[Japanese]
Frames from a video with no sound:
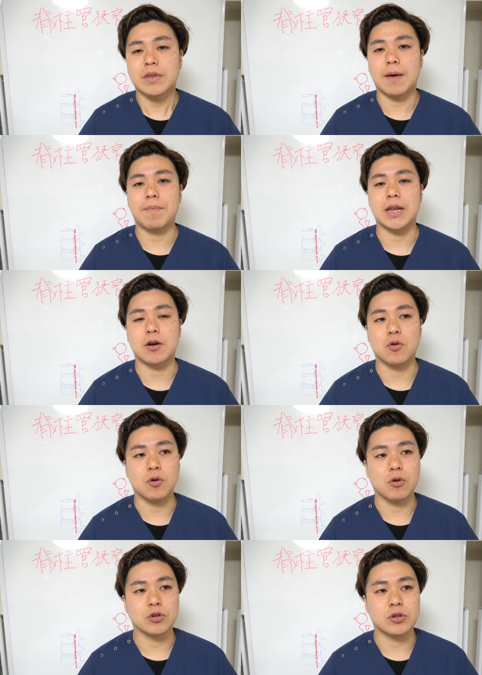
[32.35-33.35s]
やっぱね、
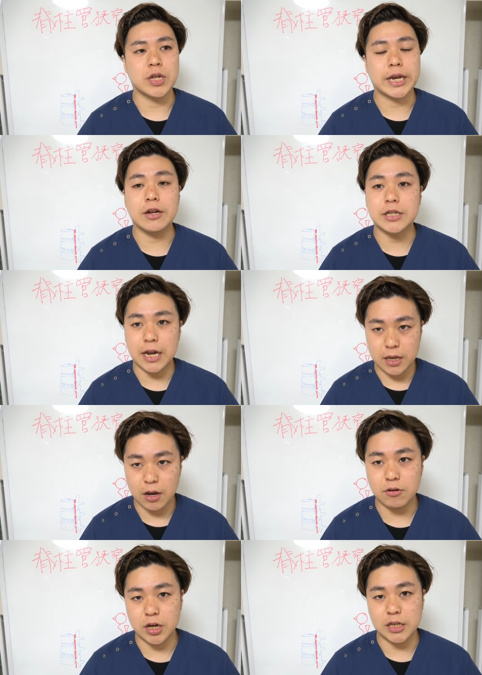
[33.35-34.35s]
こう、そんだけの
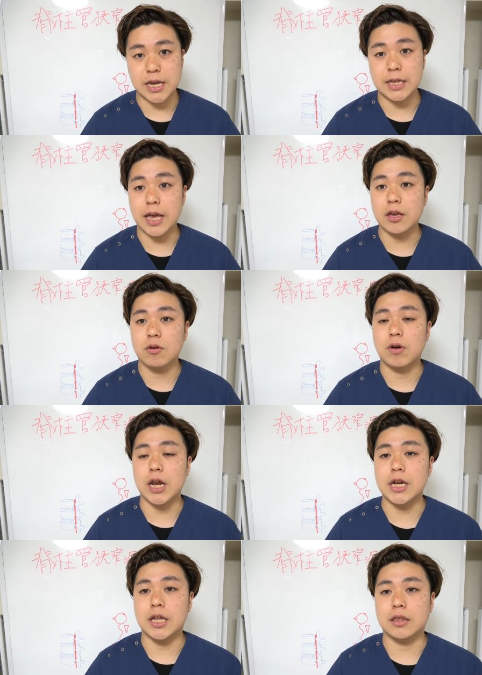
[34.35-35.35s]
チャンネルに生態業
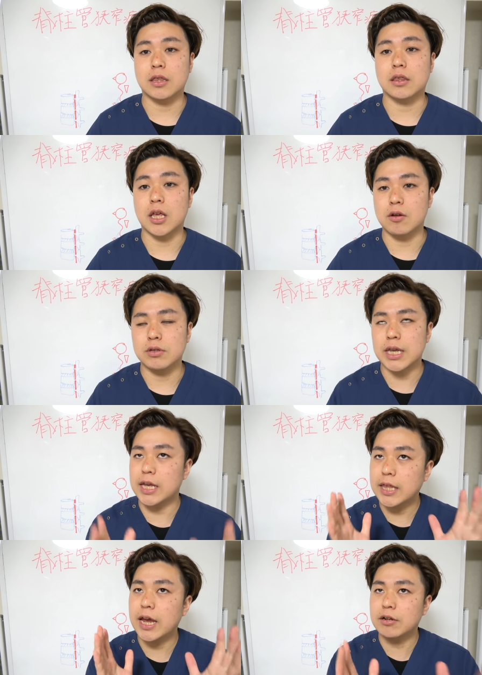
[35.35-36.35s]
界になって、ってる
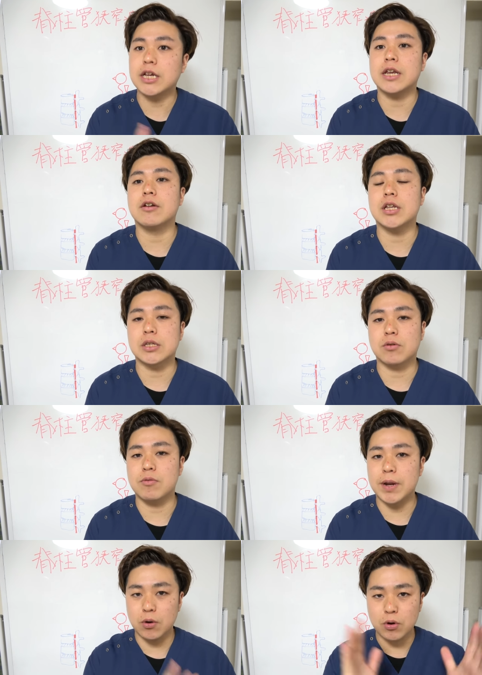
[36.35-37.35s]
生態のチャンネルでそ
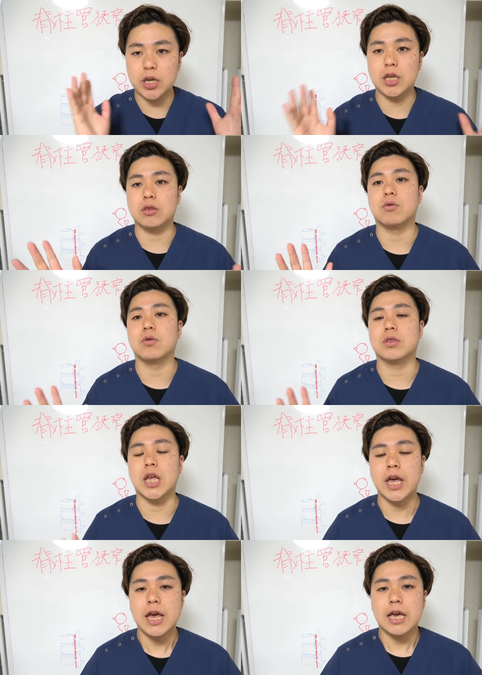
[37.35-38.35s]
こまで大きいところっ
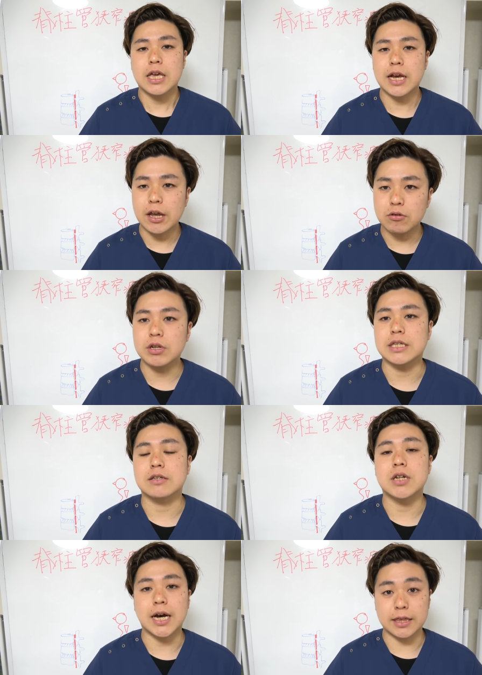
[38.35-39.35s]
て意外とね
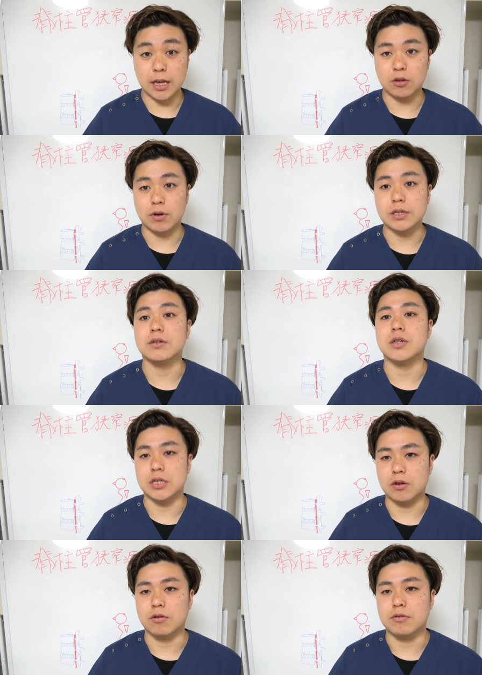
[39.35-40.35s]
少なかったりとかするんで
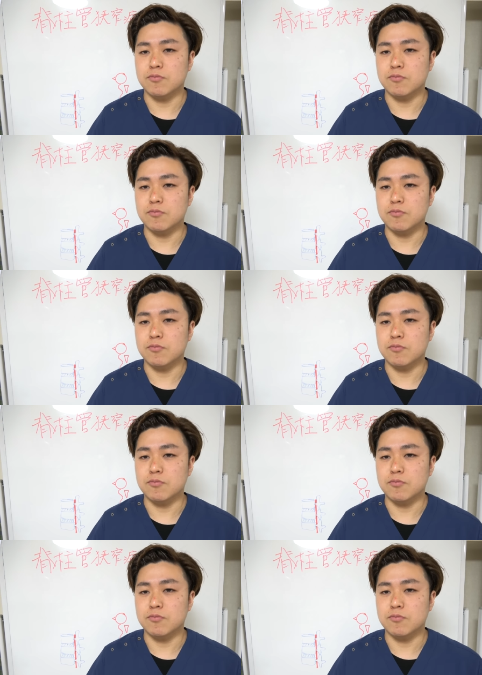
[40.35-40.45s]
すよ